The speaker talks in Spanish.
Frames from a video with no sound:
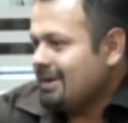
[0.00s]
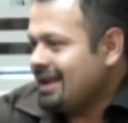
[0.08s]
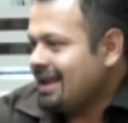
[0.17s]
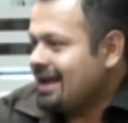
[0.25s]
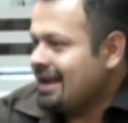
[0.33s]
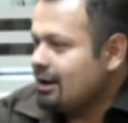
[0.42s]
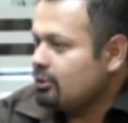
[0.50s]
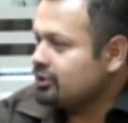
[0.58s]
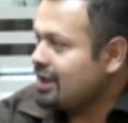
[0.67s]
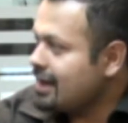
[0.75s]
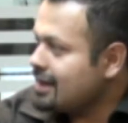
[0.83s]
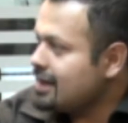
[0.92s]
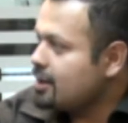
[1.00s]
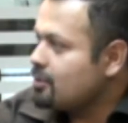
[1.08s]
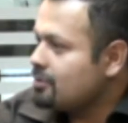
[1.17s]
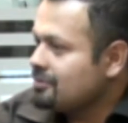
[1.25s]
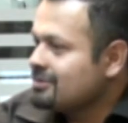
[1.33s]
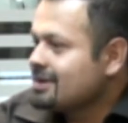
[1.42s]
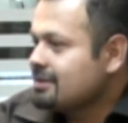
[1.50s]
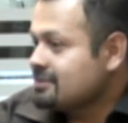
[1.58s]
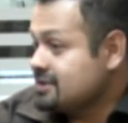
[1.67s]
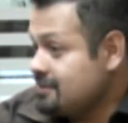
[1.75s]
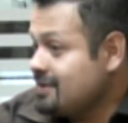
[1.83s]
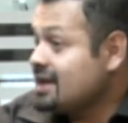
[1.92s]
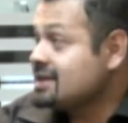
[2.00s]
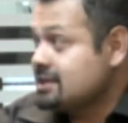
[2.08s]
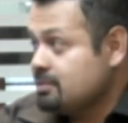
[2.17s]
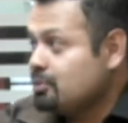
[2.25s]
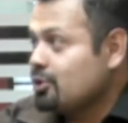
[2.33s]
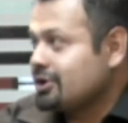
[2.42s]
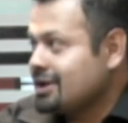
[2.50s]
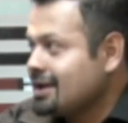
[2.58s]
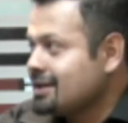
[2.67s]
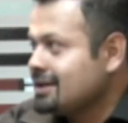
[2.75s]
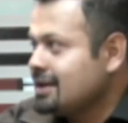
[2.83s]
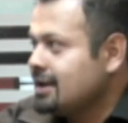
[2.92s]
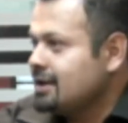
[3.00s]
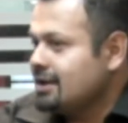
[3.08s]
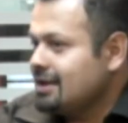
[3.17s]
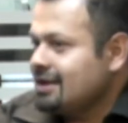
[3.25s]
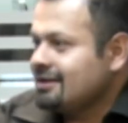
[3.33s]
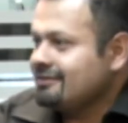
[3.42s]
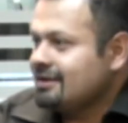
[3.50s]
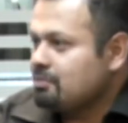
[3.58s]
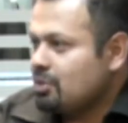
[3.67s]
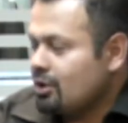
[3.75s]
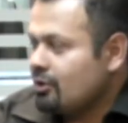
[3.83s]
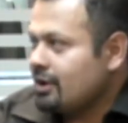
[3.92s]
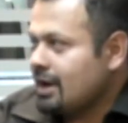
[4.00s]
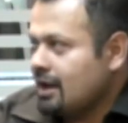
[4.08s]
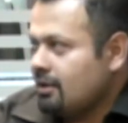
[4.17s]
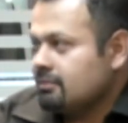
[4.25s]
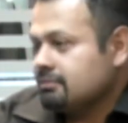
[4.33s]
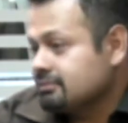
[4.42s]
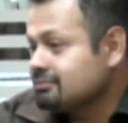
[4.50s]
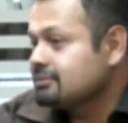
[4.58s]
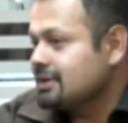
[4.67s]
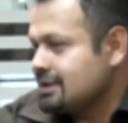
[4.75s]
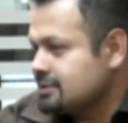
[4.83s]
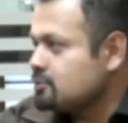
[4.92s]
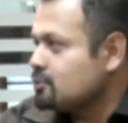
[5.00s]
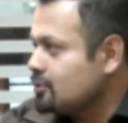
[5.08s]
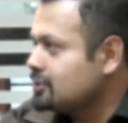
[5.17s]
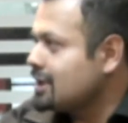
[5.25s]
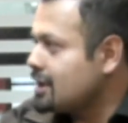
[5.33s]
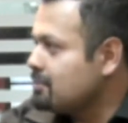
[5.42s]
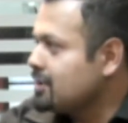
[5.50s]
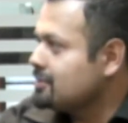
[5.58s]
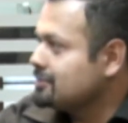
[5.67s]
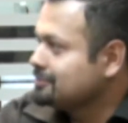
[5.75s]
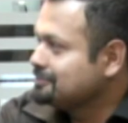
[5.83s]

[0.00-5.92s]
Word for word: lo técnico, si bien es importante, siempre lo he dejado en segundo término.